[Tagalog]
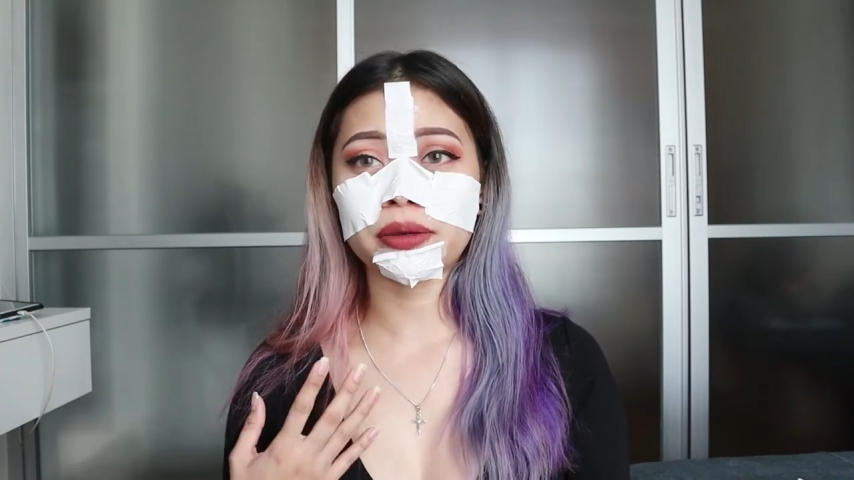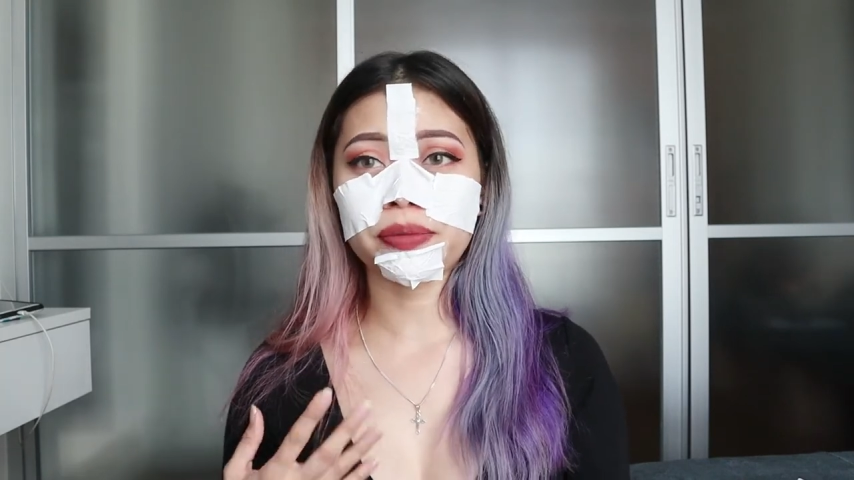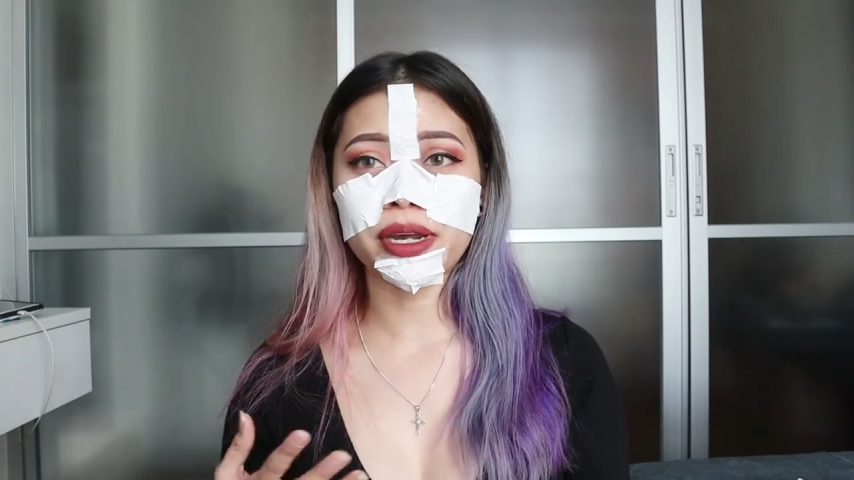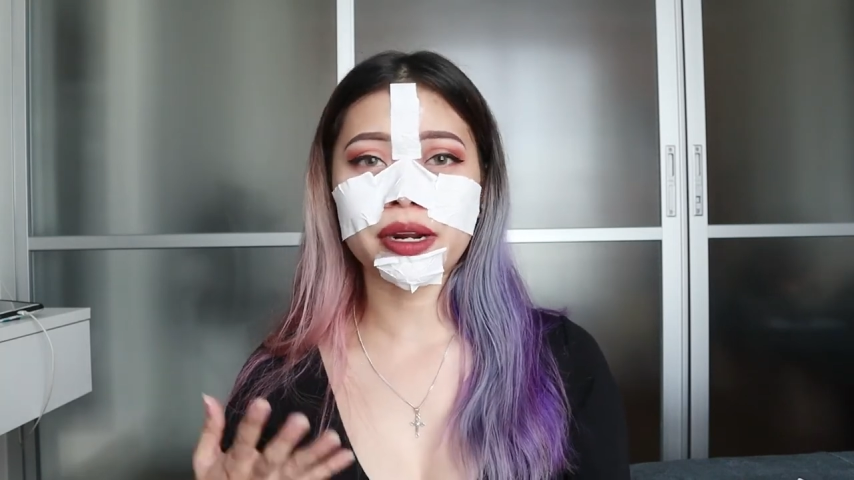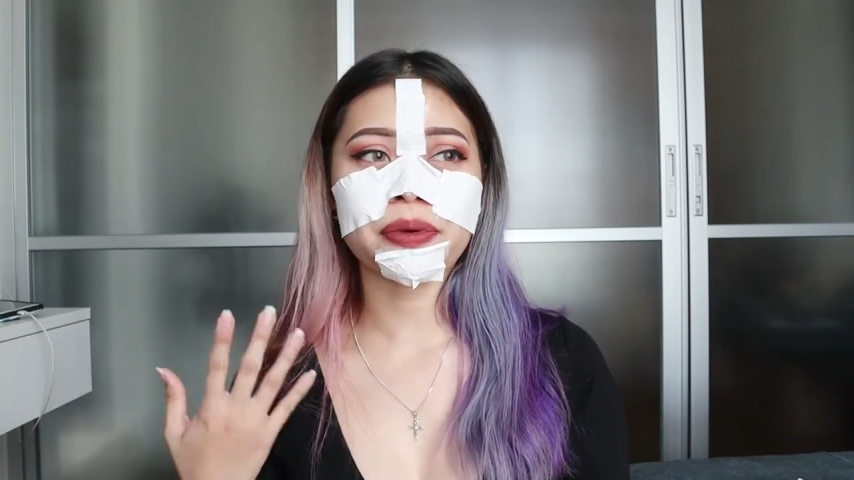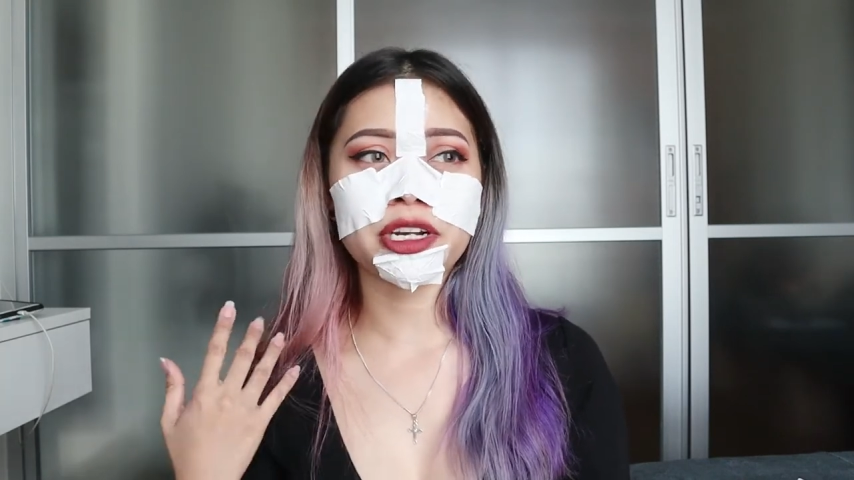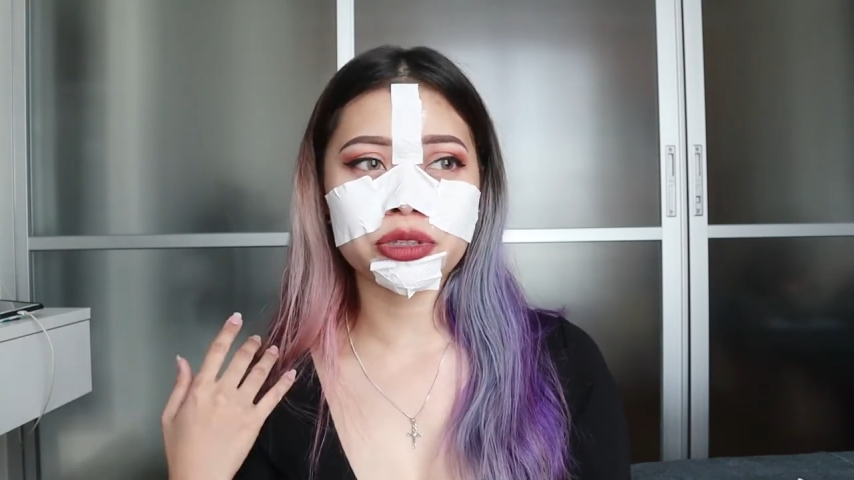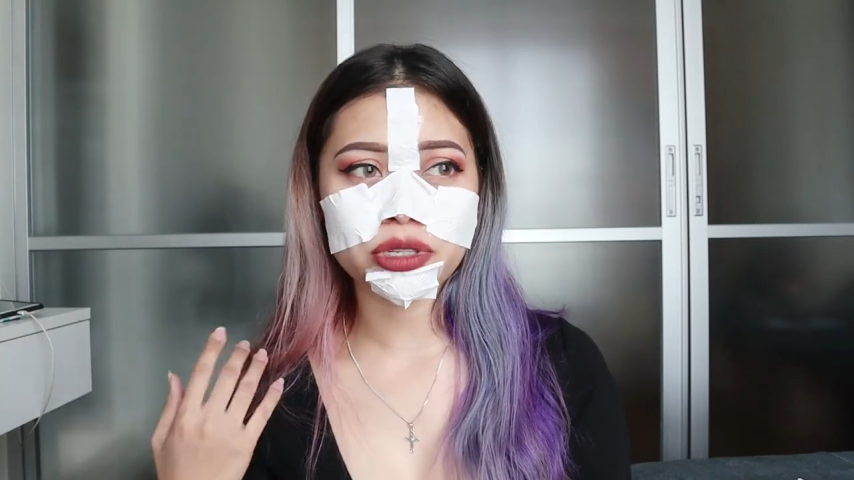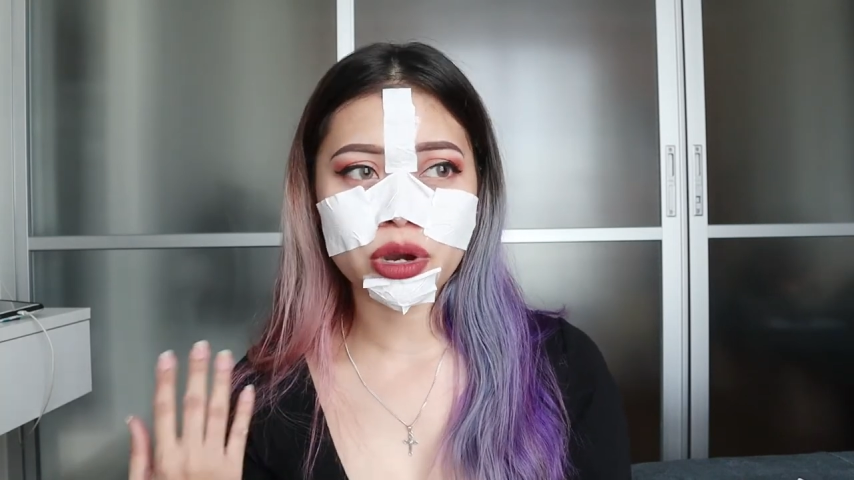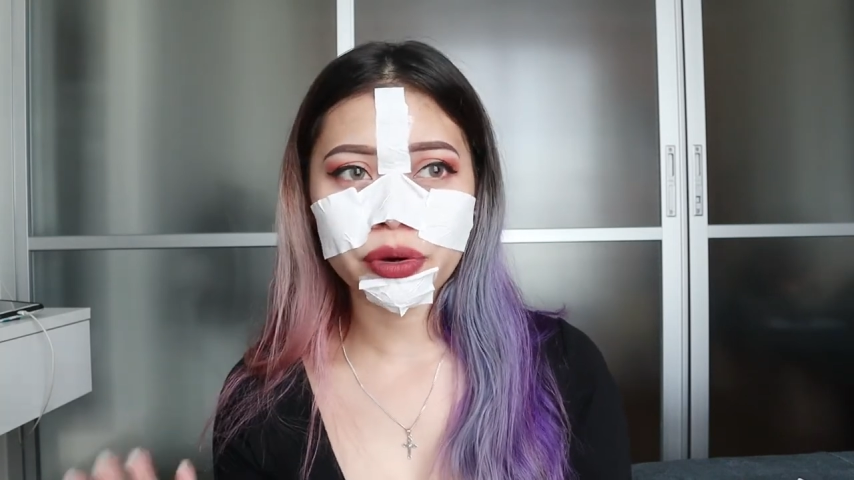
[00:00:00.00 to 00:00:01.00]
para pala
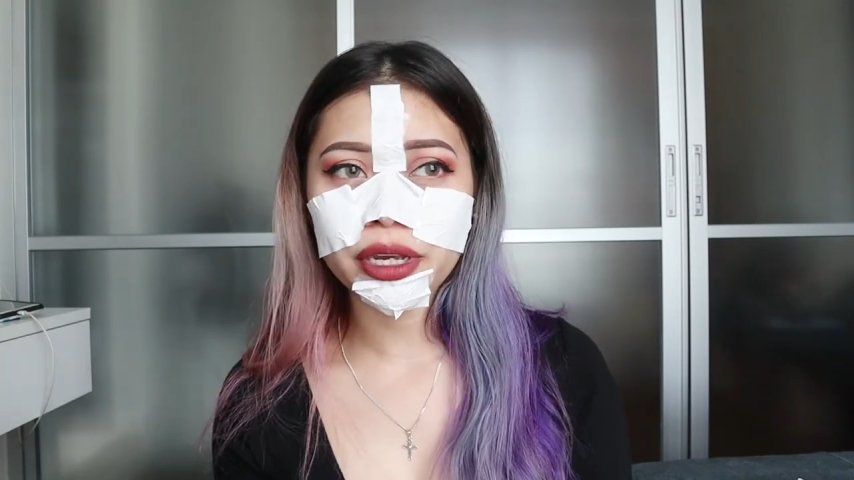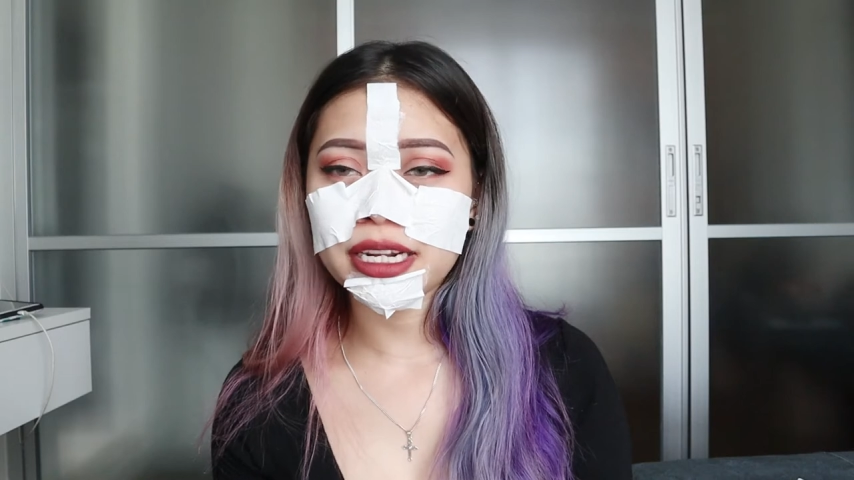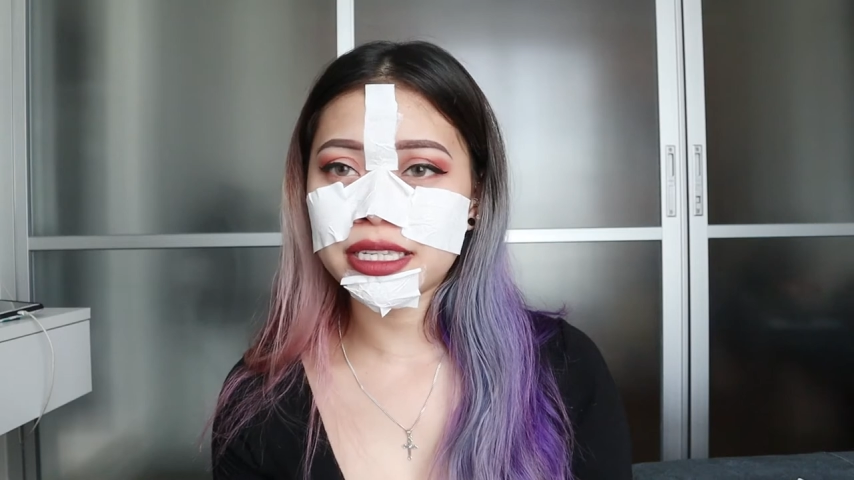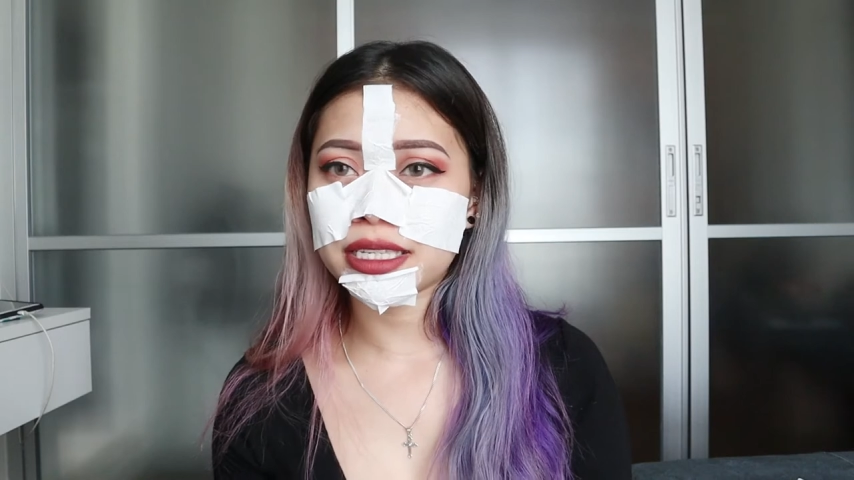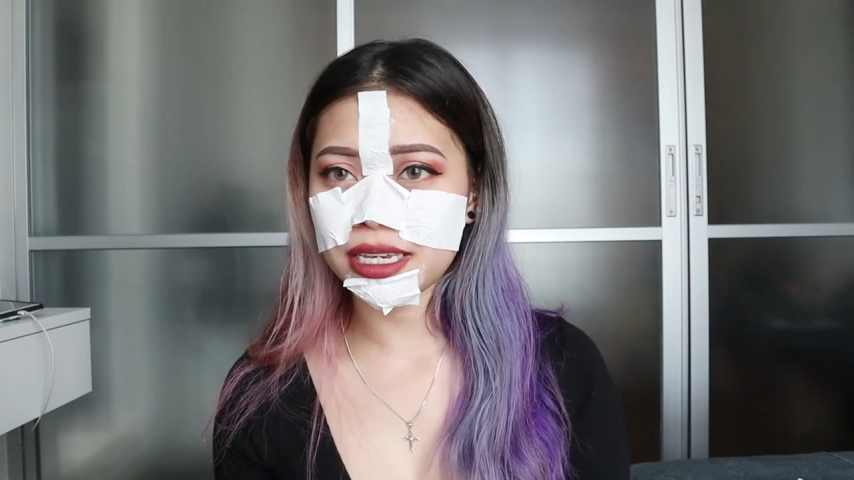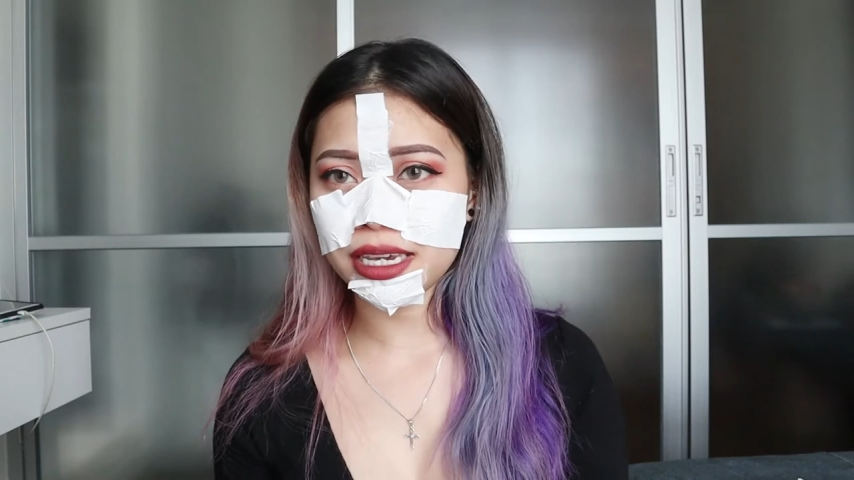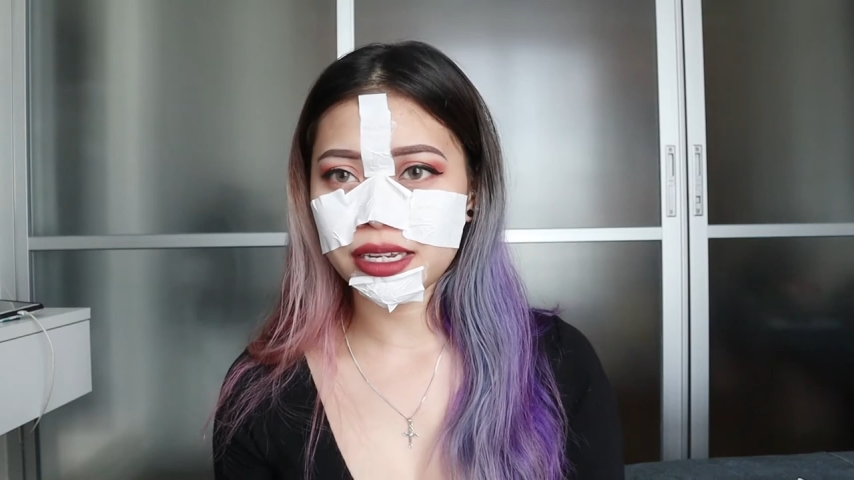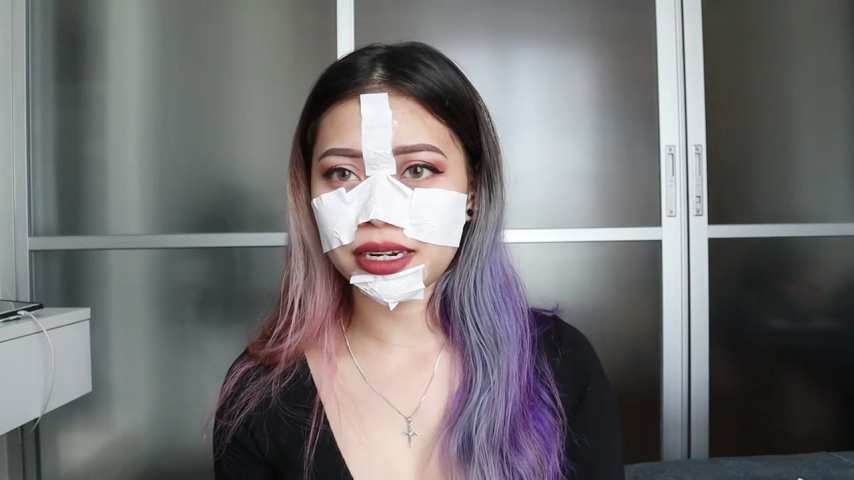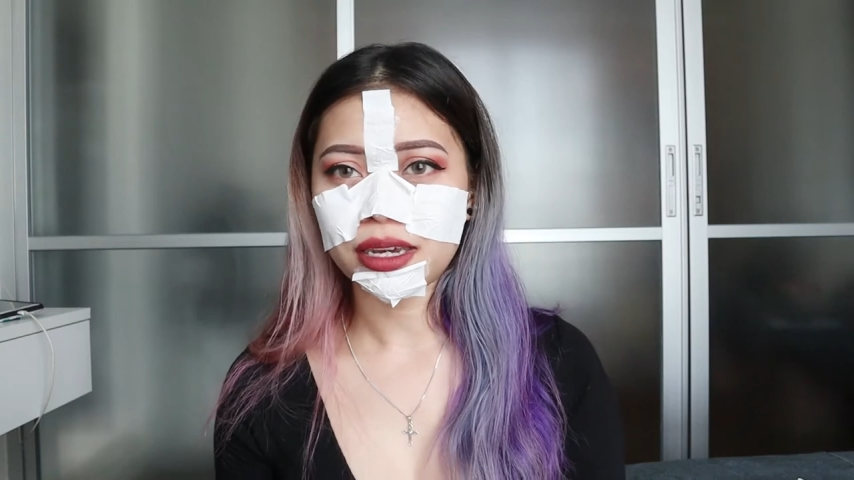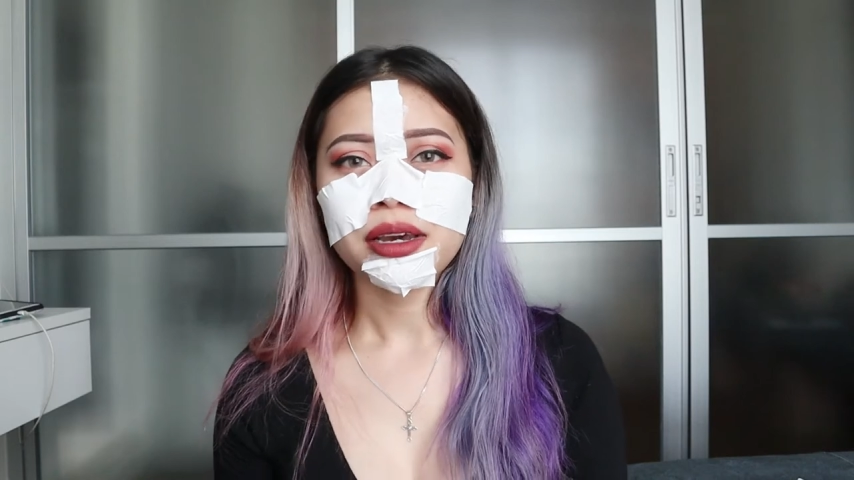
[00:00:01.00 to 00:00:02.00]
to sa oily
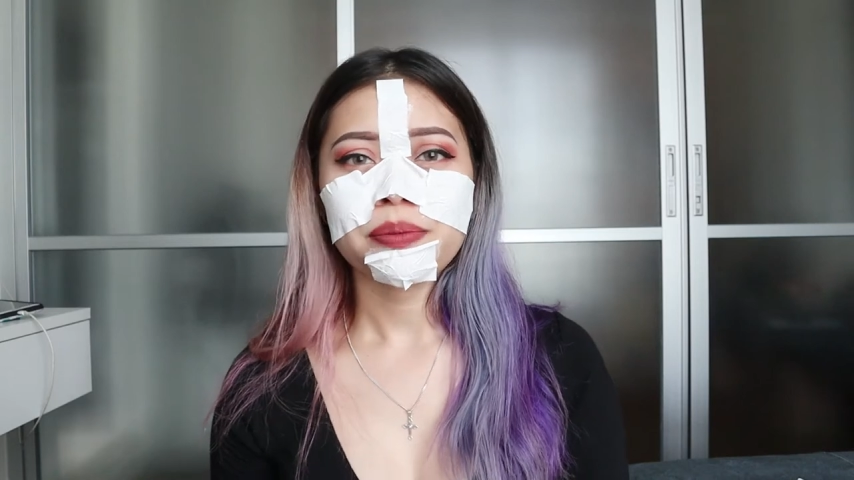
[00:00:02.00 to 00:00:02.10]
skin,